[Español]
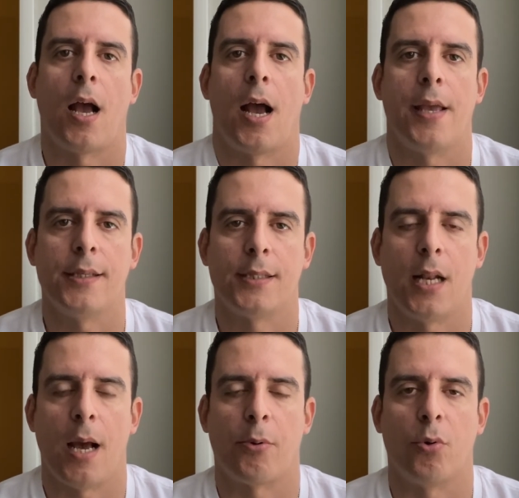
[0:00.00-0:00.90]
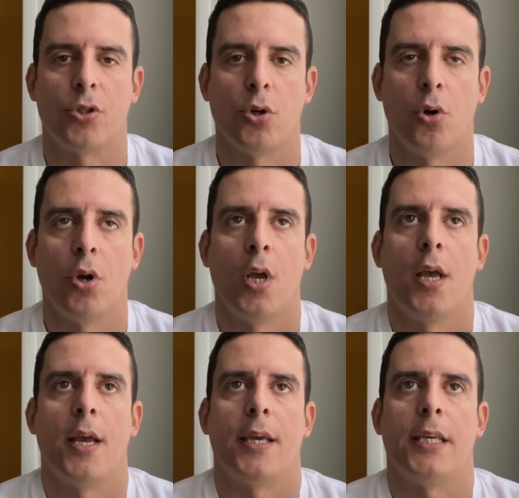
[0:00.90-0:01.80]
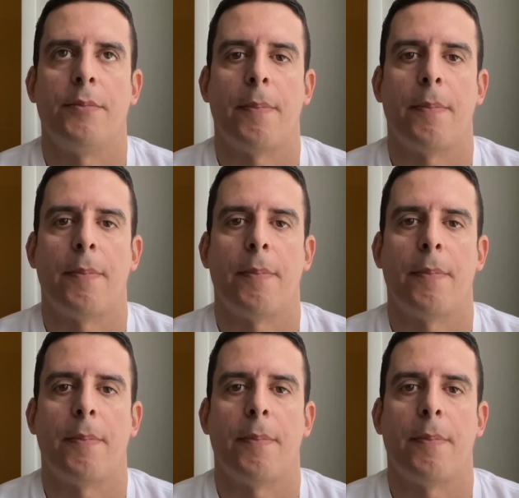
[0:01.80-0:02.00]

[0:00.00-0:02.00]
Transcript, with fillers: ayer sí las aprovechó y me